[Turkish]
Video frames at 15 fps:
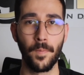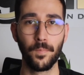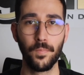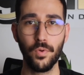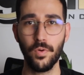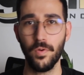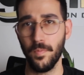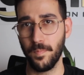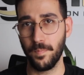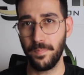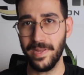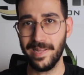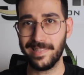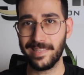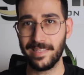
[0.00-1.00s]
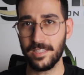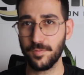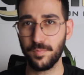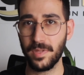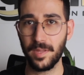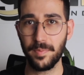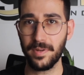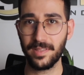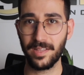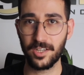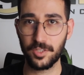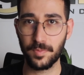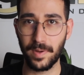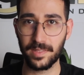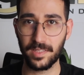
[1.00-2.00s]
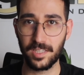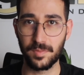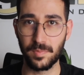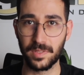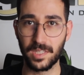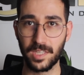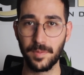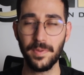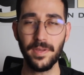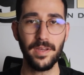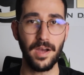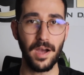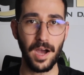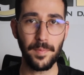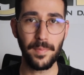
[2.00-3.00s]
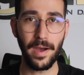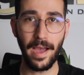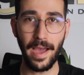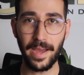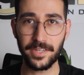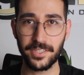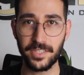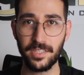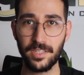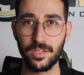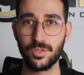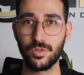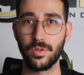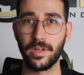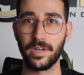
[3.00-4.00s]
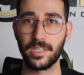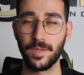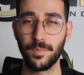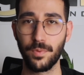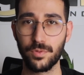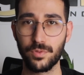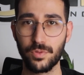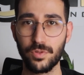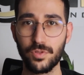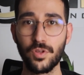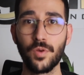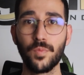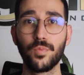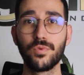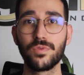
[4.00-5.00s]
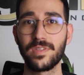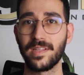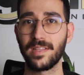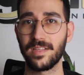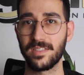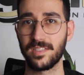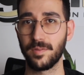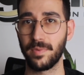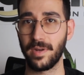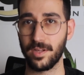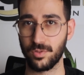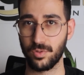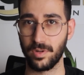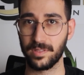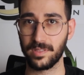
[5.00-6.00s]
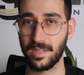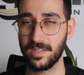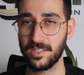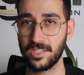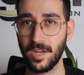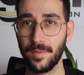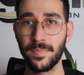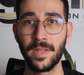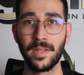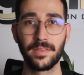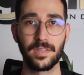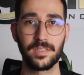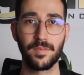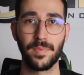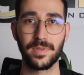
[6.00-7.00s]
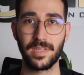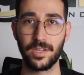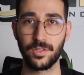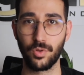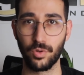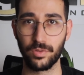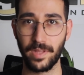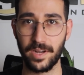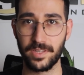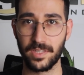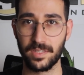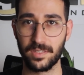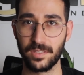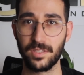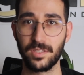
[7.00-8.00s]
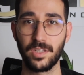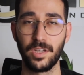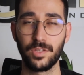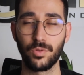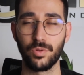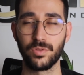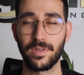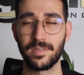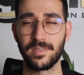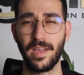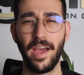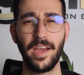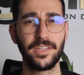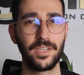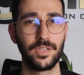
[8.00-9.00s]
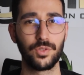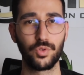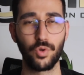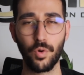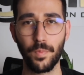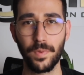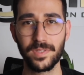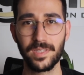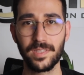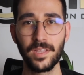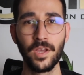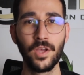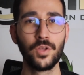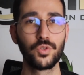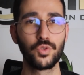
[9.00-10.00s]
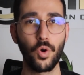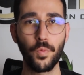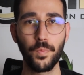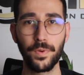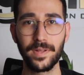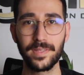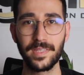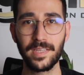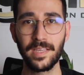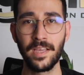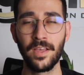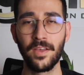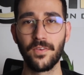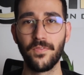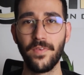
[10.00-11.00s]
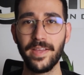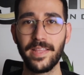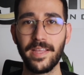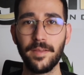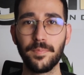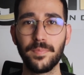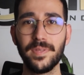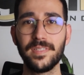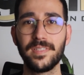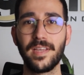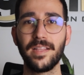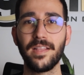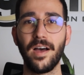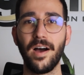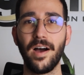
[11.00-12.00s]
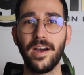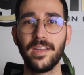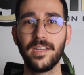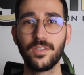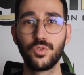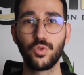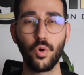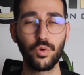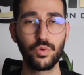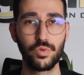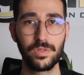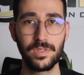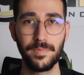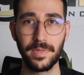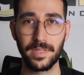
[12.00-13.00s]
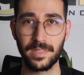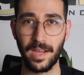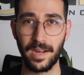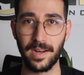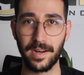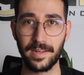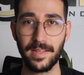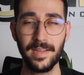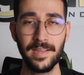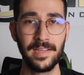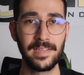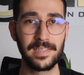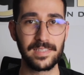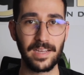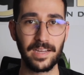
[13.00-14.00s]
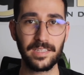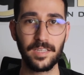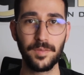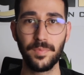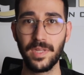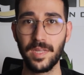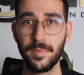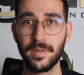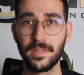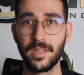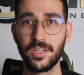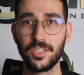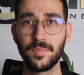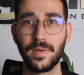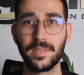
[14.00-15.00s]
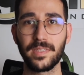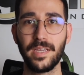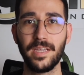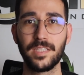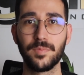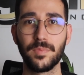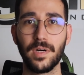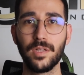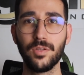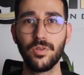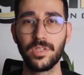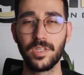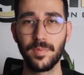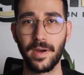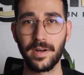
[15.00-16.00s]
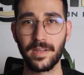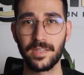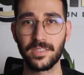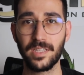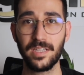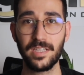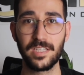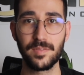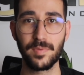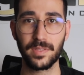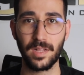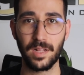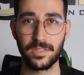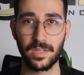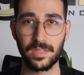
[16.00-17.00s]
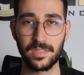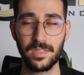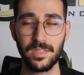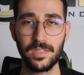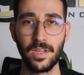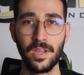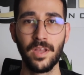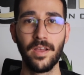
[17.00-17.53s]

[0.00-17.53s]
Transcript: Bu bildiğiniz birebir danışmanlık hizmeti gibi ama her şeyi yazılı olarak yapıyorsunuz. Bunu zaten size biraz sonra tanıtacağım. Nasıl mesaj göndereceğiniz, nasıl kayıt olacağınız her şey çok basit, çok pratik ve de bizden aylık çok cüzi miktarlarda sanki birebir danışmanlık eğitimi alıyor gibi arkadaşlar hizmet alacaksınız.